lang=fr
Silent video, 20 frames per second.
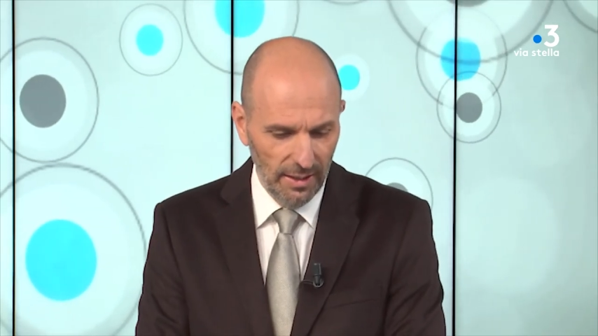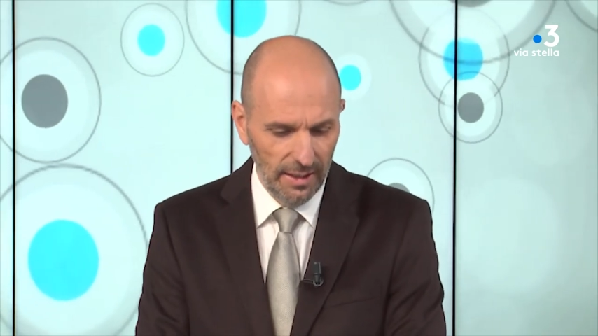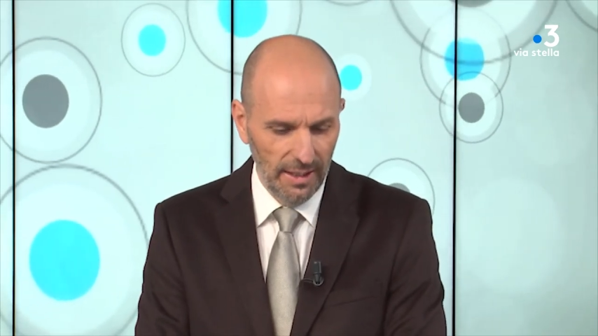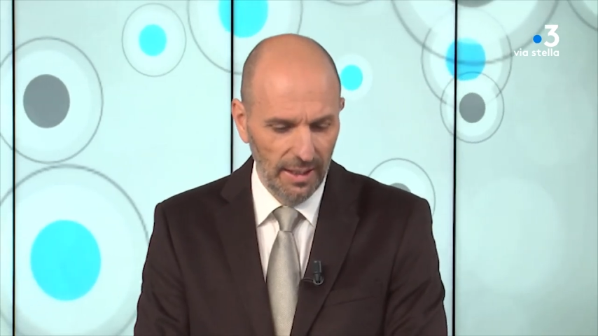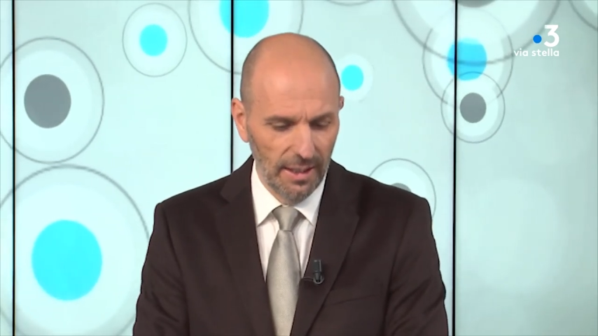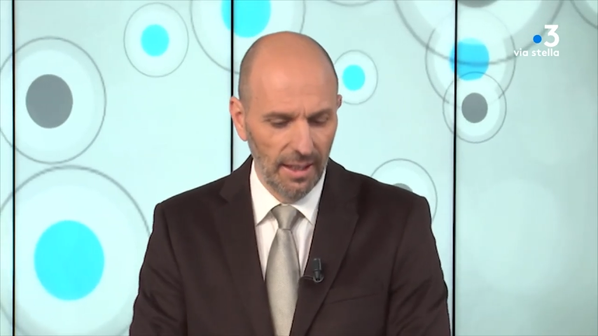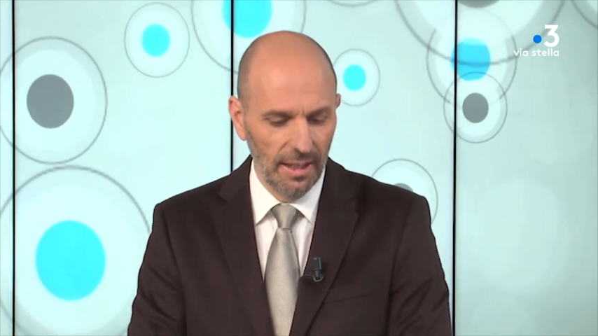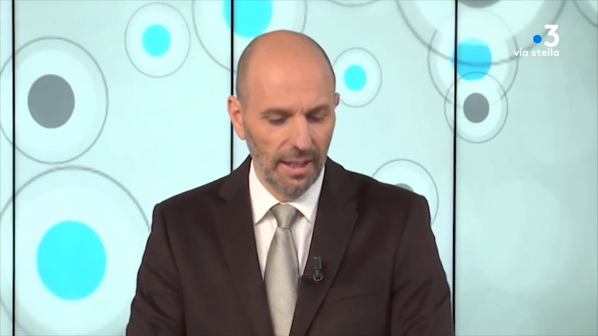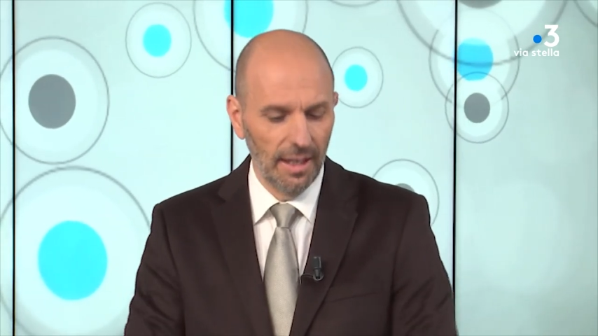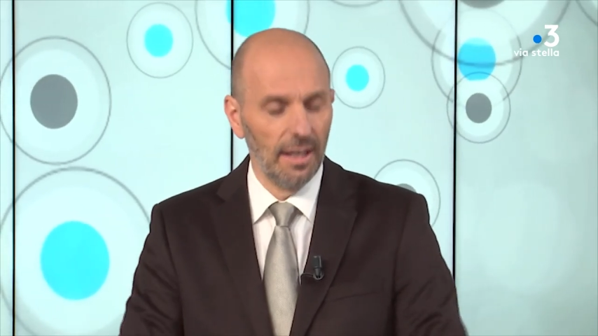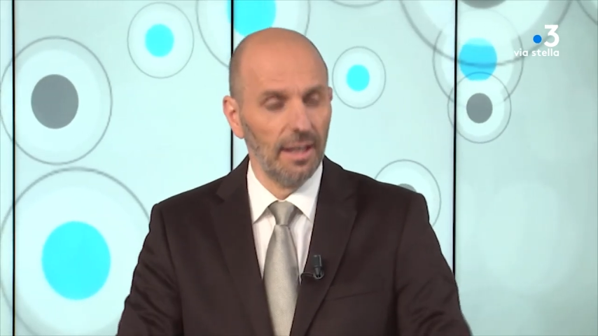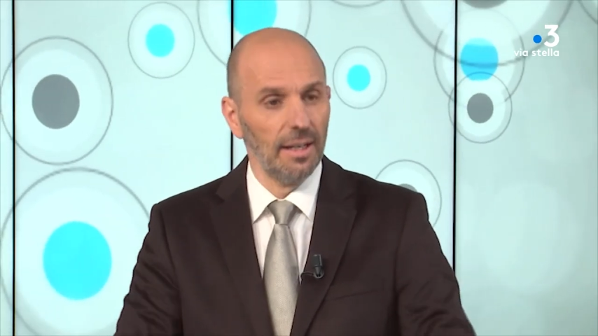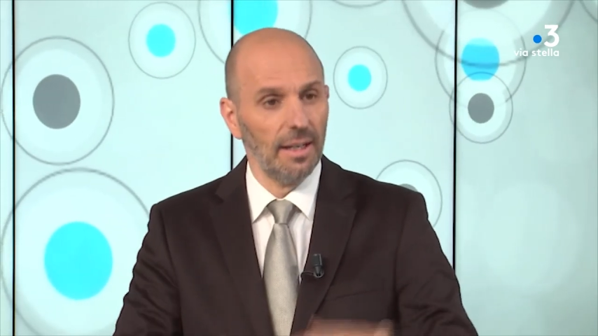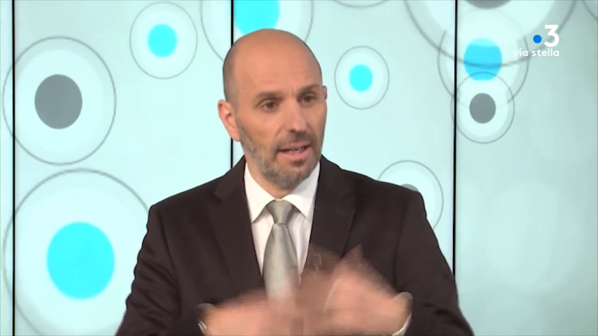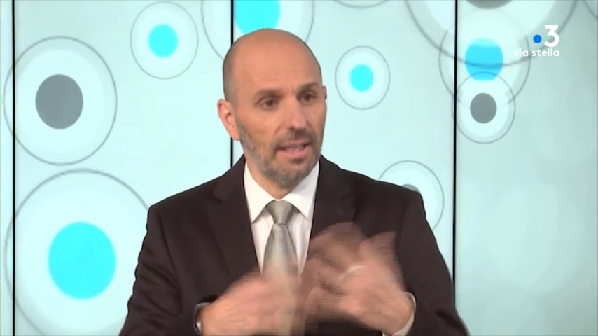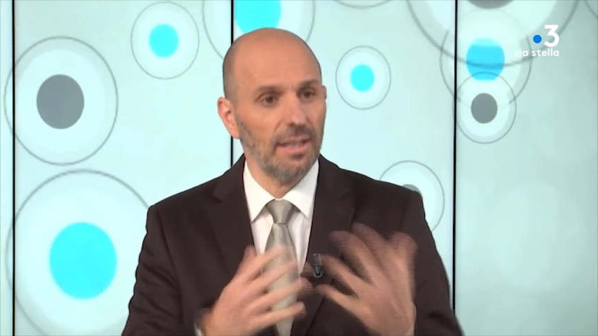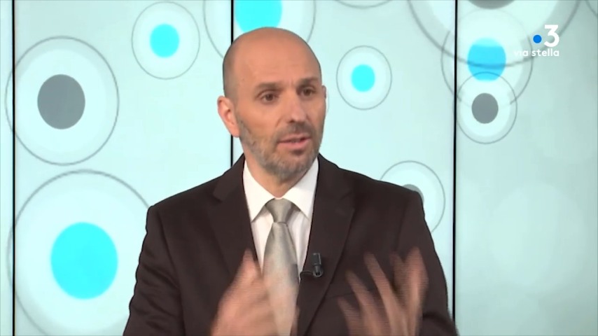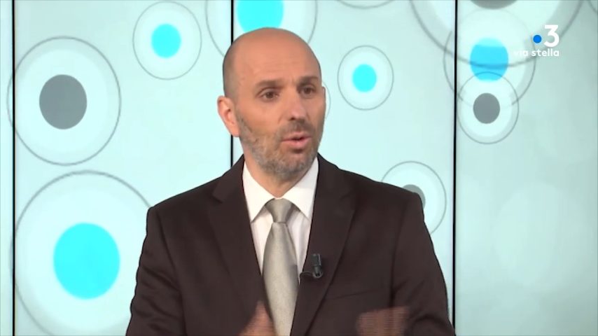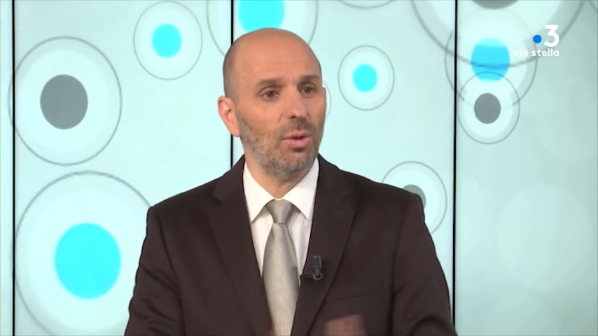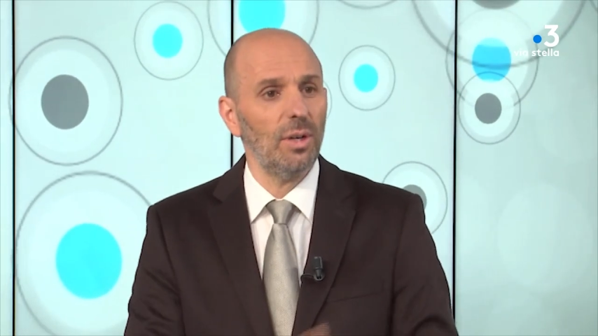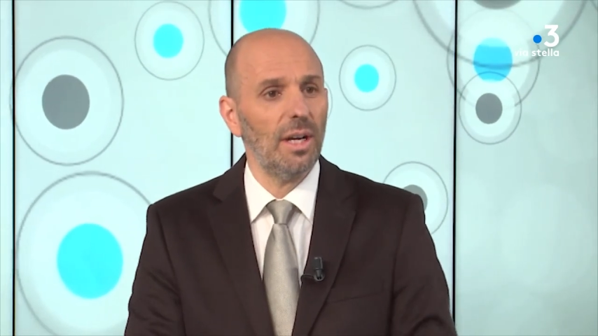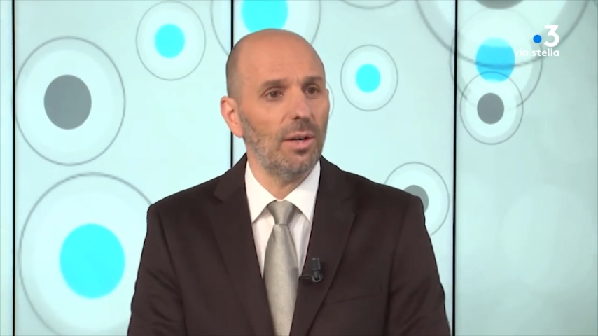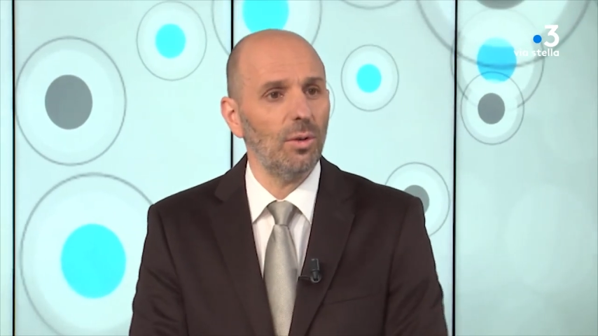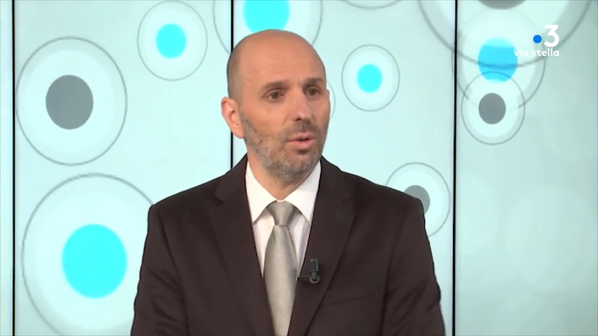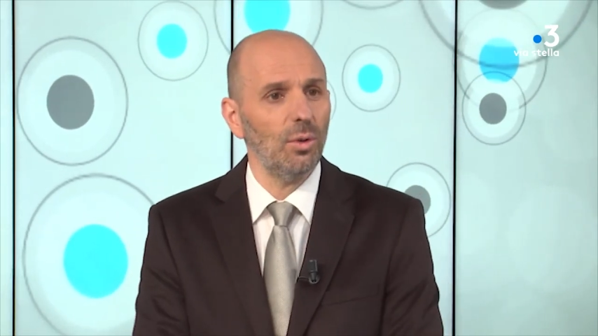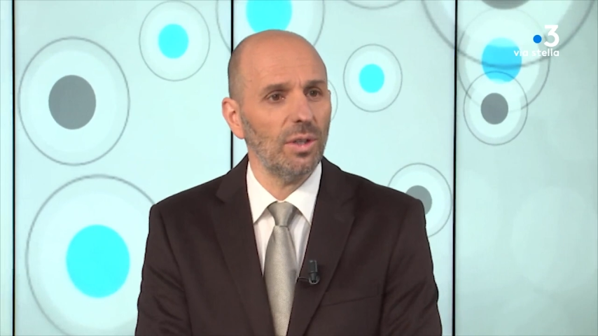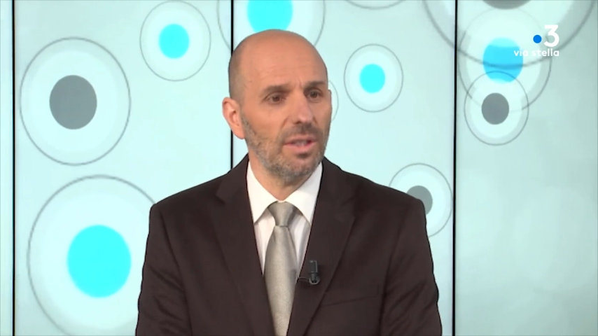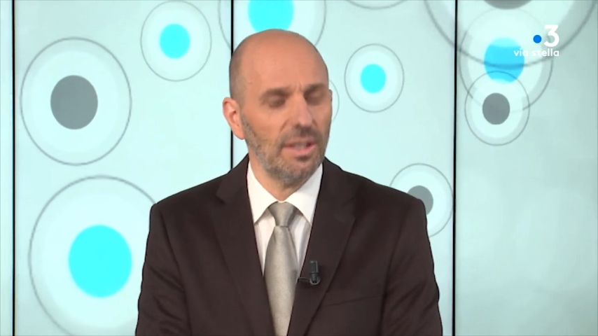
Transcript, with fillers: Il y a la Scolagour,